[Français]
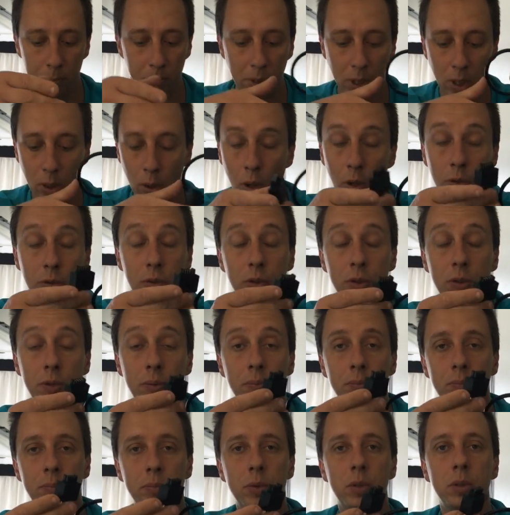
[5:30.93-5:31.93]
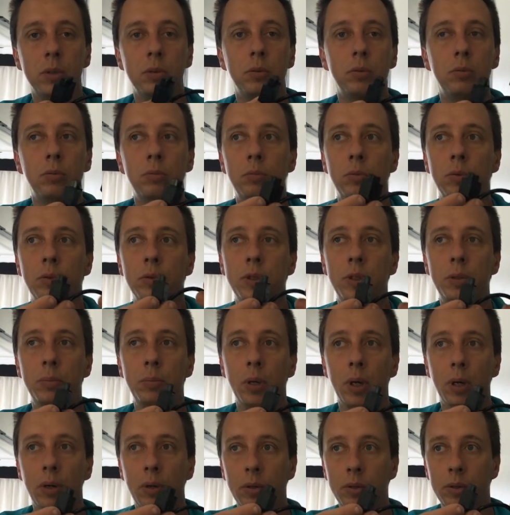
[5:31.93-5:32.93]
parce que tout le monde dit
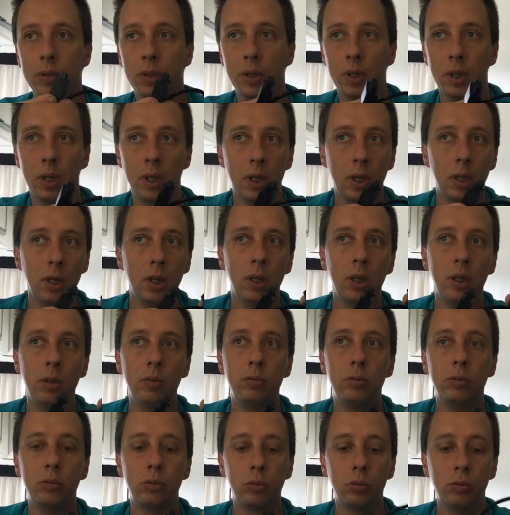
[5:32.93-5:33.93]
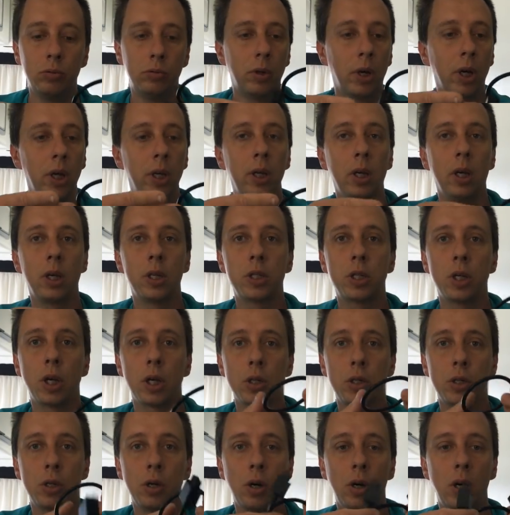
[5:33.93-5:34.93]
Parotte, et vous trouverez un
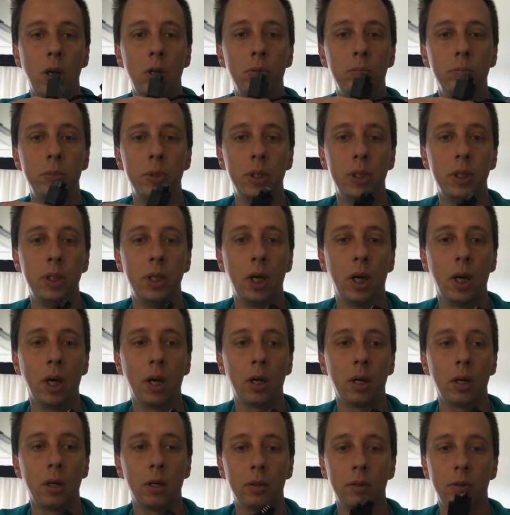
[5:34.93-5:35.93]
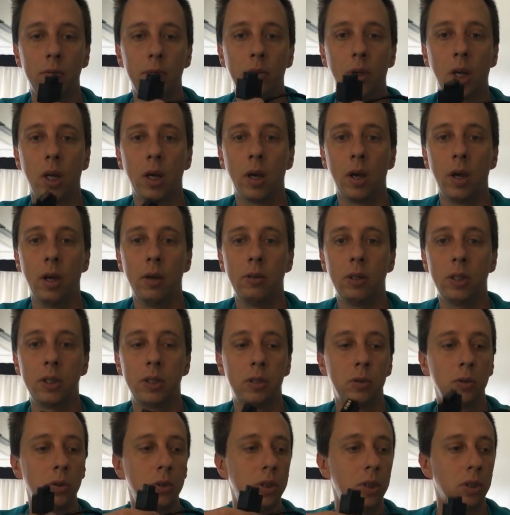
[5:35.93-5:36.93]
chargeur allume-cigare, voilà, avec
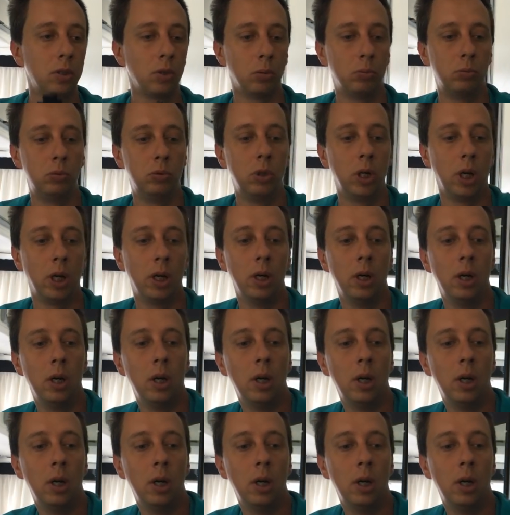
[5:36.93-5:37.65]
cet embout là.